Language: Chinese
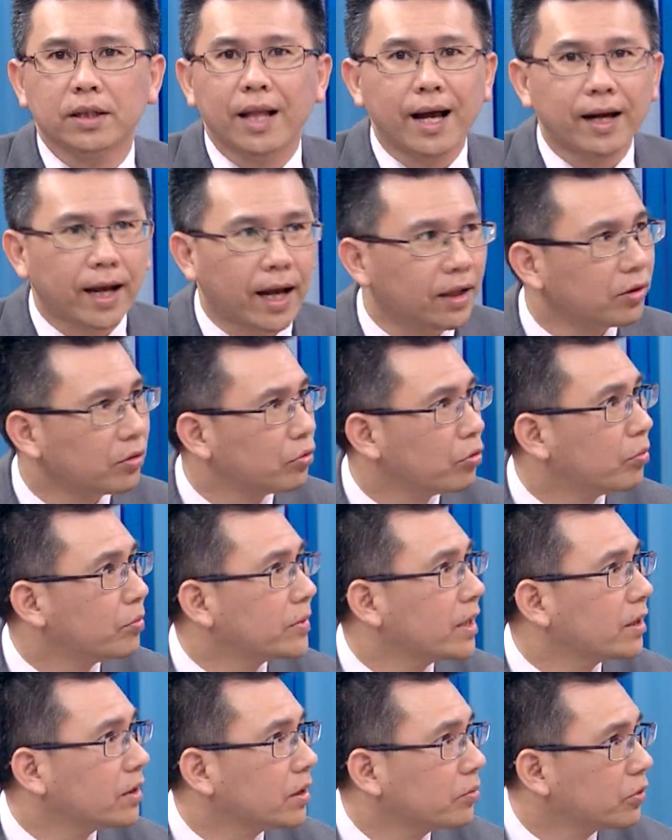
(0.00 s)
起拉开了，我们
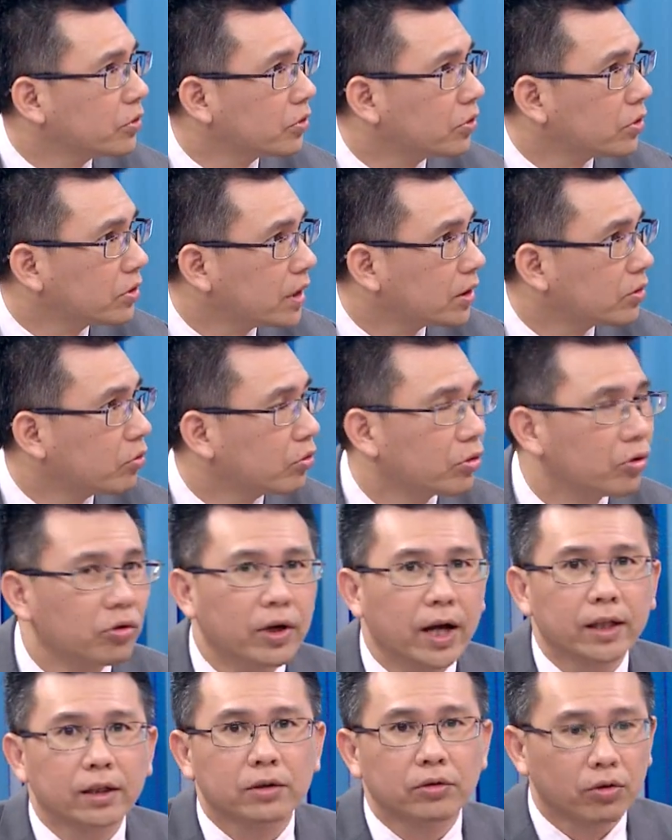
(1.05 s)
在节目中再做公
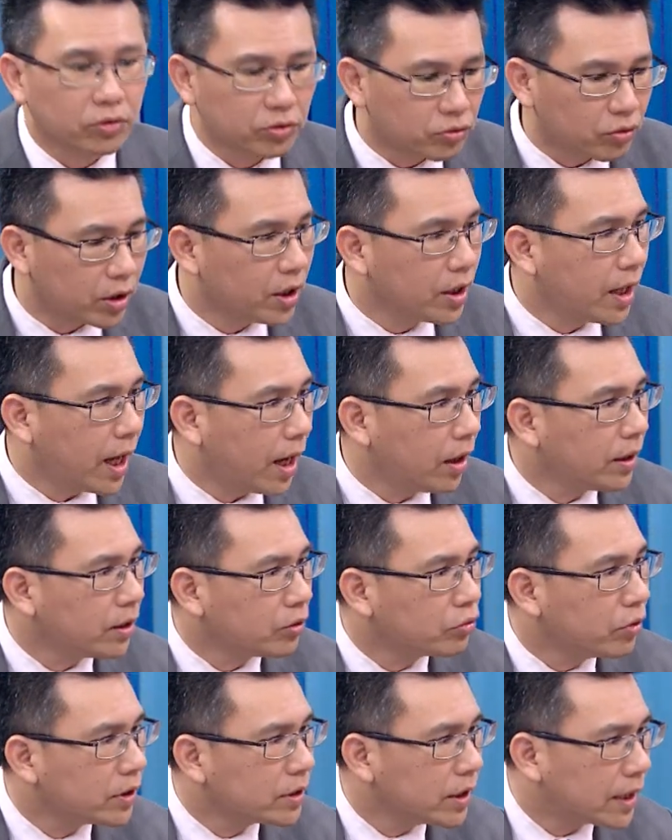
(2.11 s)
开的动作。好，那
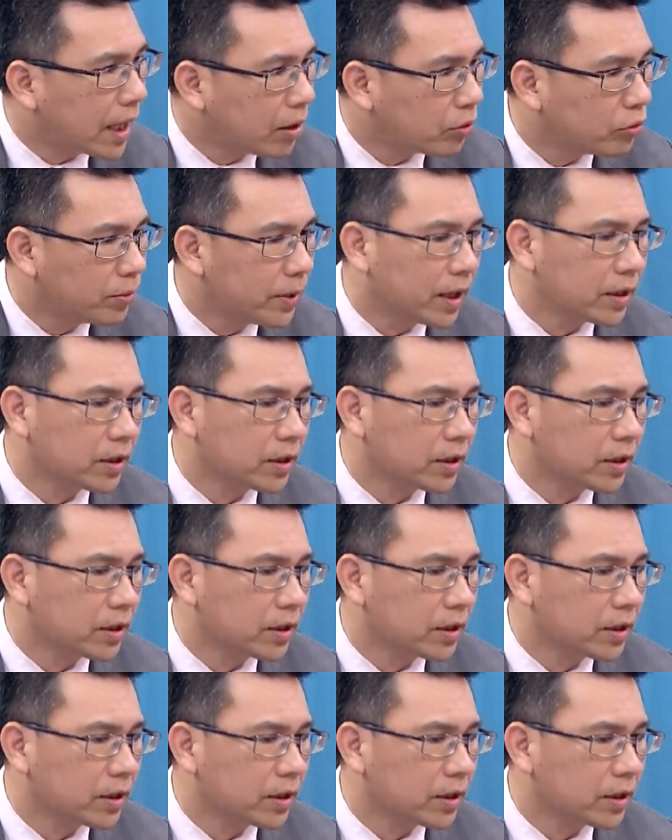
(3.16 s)
除了这档股